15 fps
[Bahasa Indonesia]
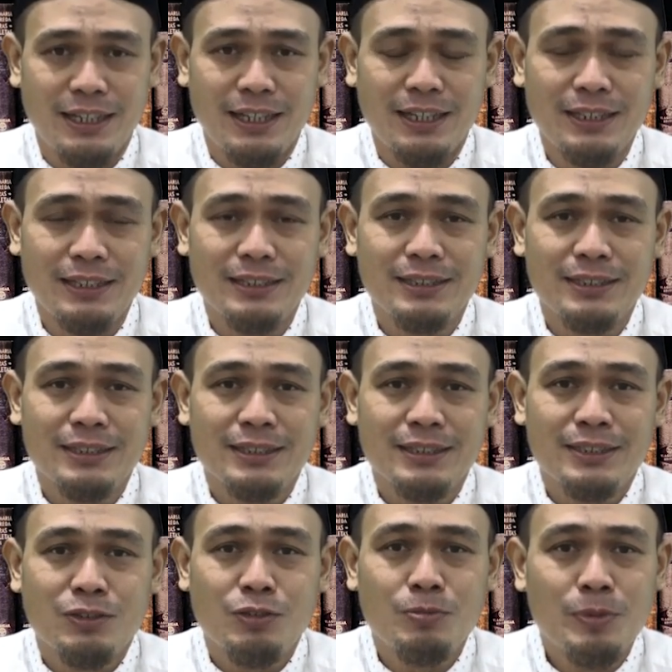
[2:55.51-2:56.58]
ya
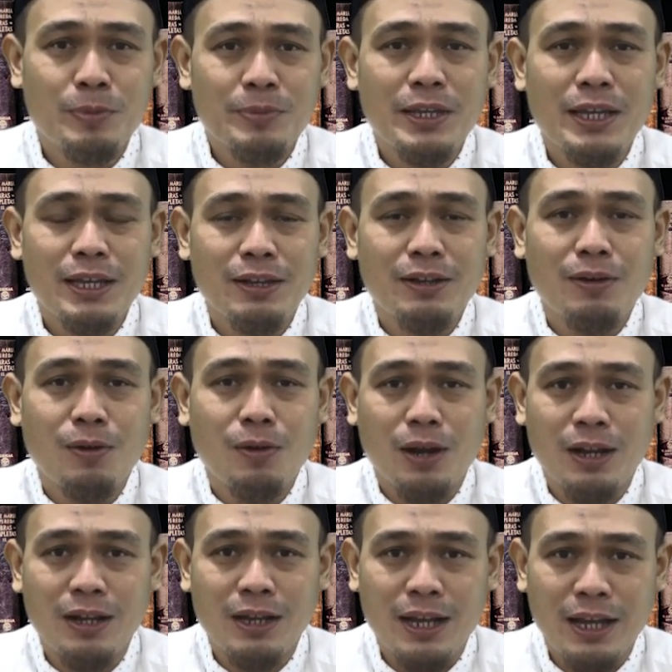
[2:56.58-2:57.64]
umumnya
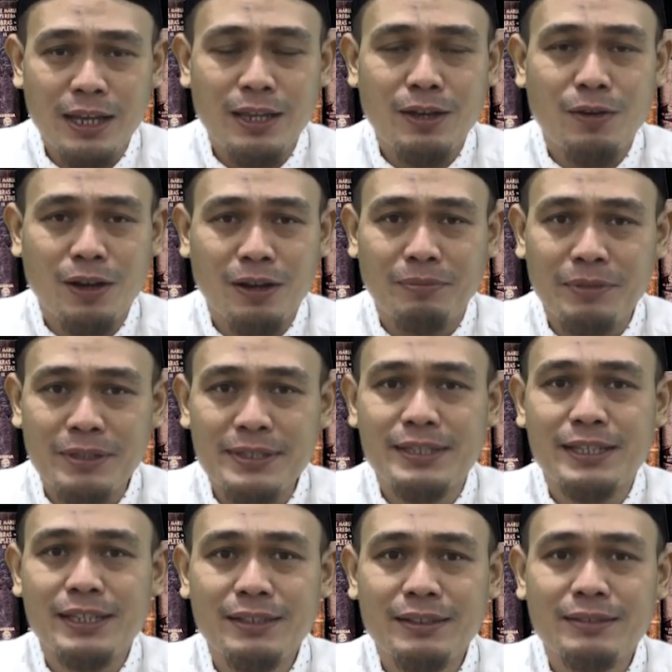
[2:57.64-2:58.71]
orang kaya orang
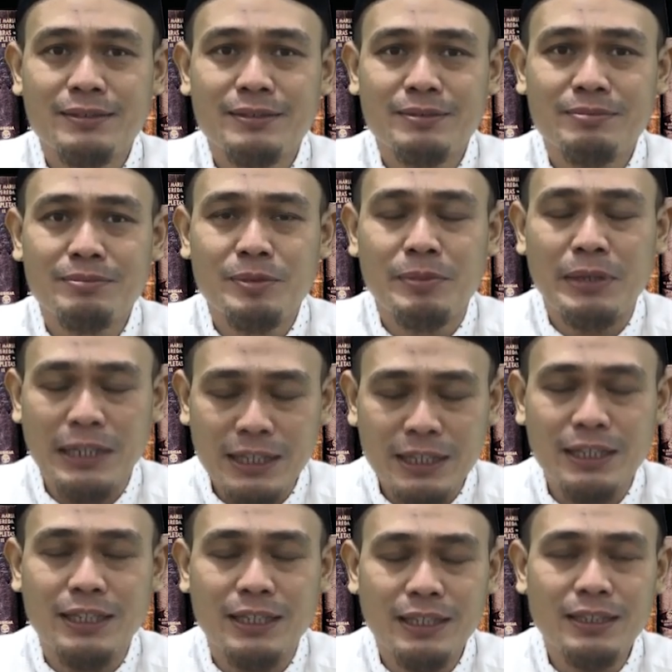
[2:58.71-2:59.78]
miskin
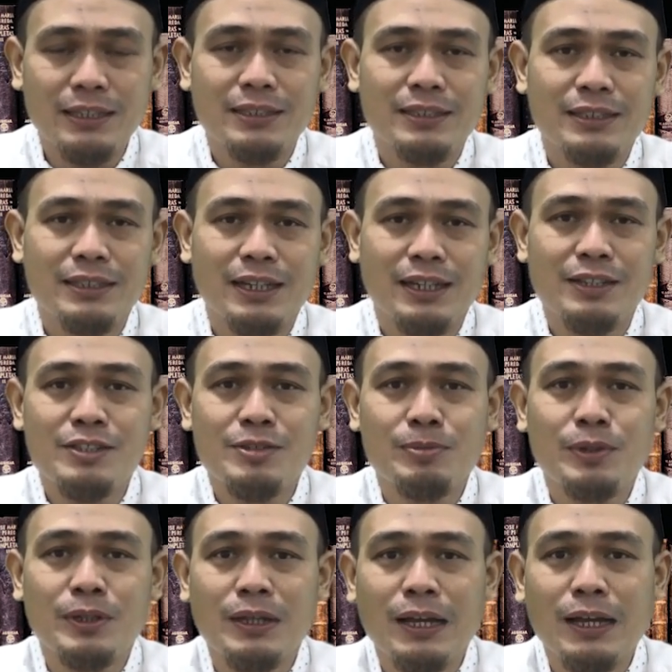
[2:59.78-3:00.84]
memiliki yang
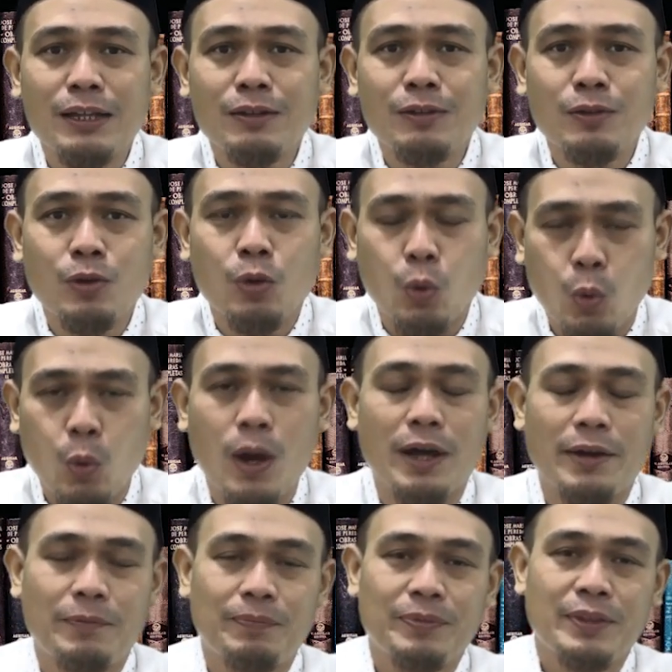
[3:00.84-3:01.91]
disebut dengan
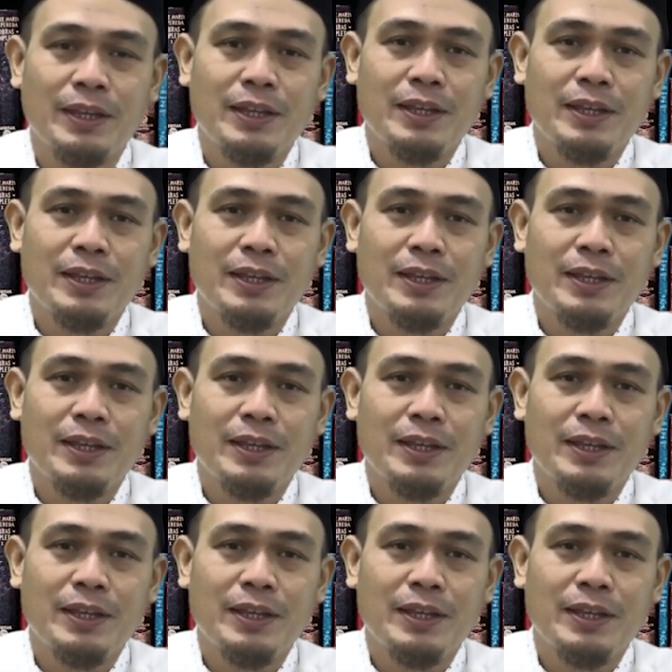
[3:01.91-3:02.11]
uang